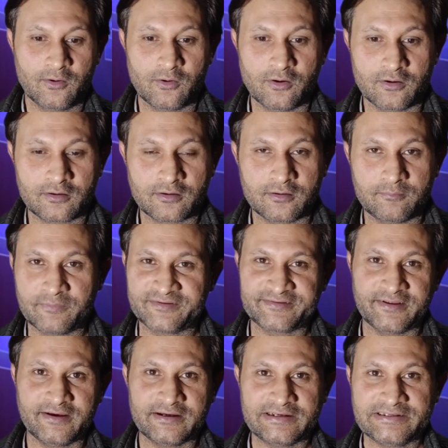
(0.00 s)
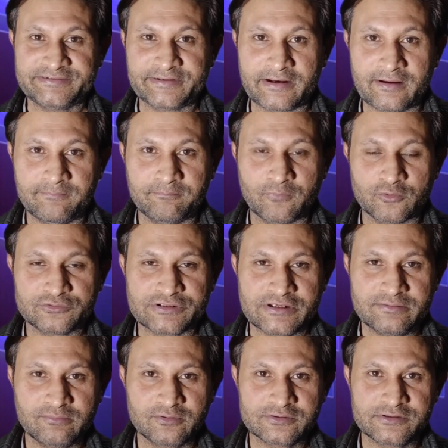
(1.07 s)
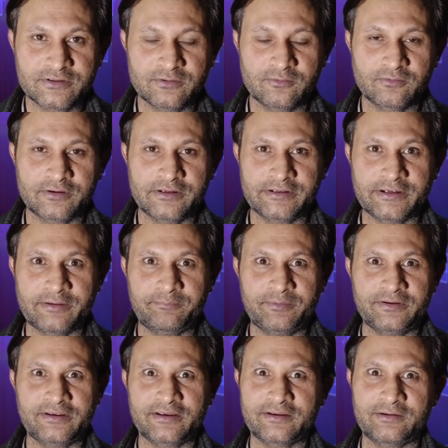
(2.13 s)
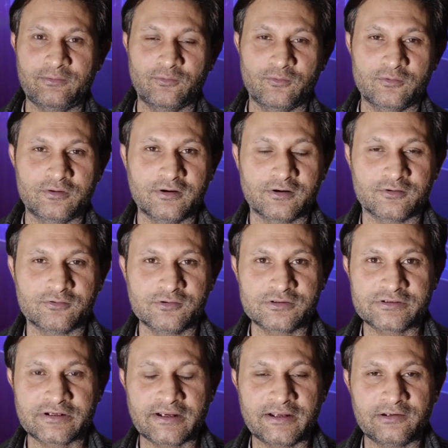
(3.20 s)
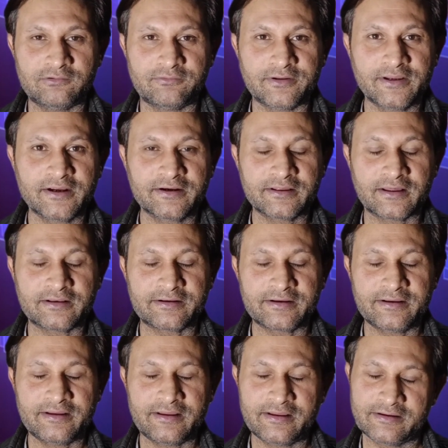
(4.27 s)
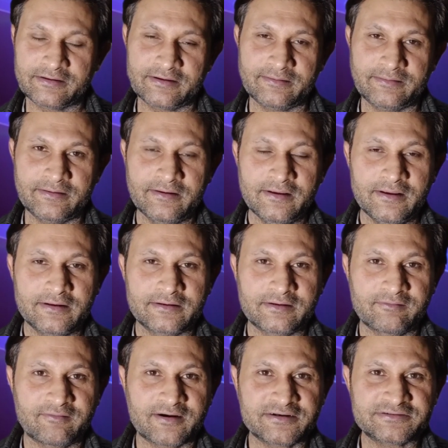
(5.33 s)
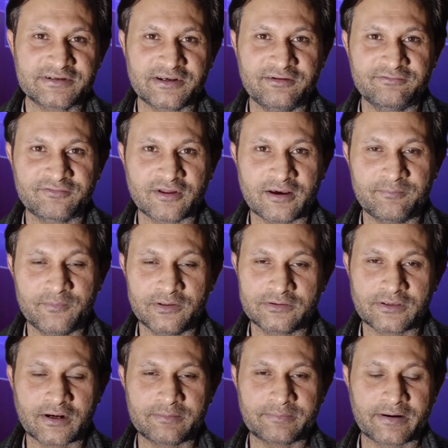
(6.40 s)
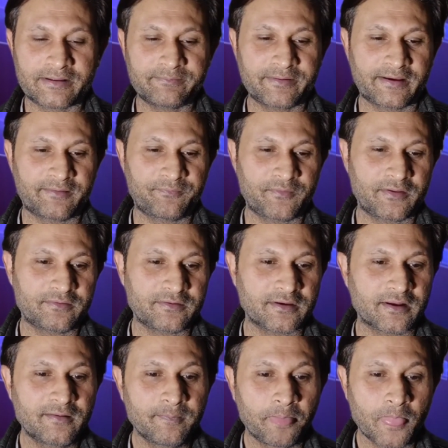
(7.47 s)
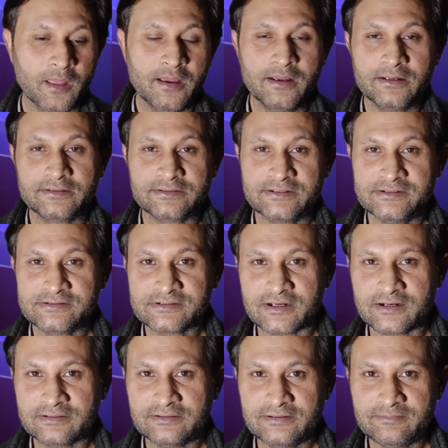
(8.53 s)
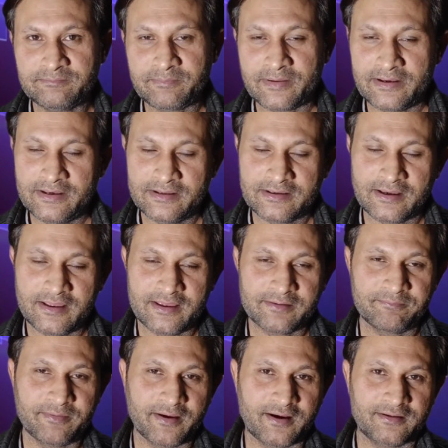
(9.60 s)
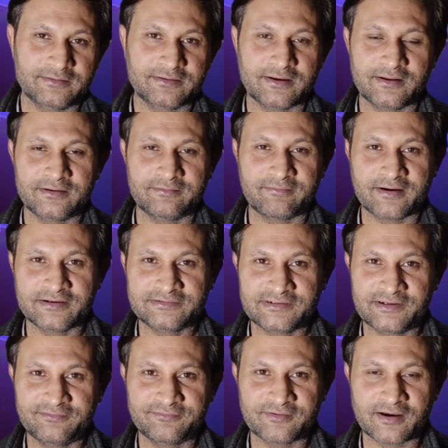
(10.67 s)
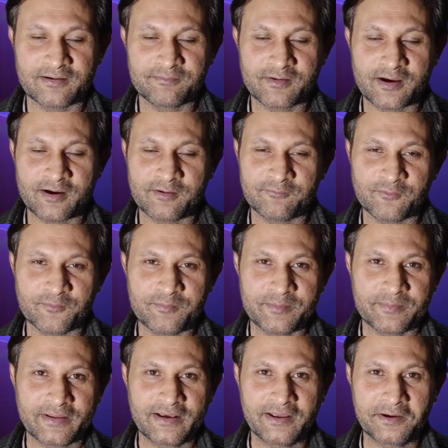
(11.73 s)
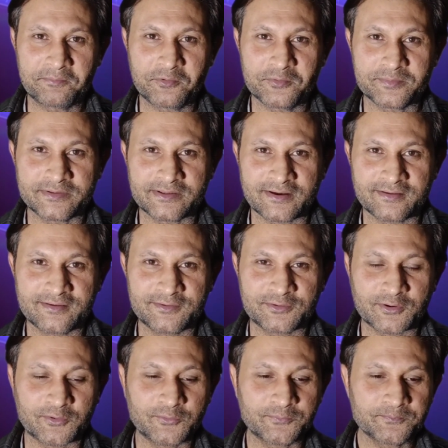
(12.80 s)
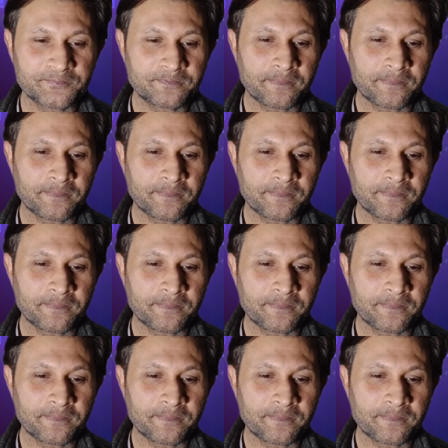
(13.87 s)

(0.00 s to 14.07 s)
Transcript: और मज़े आके जनाब मौजें ही मौजें होगी के पी के लोग खुश हैं लुटियाँ डाल रहे हैं कि नवाज़ शरीफ साहब ने इतना बड़ा बयान दे दिया तीन चार दिन पहले का एक बयान था नवाज़ शरीफ साहब का वो भी पहले आपको बता देता हूँ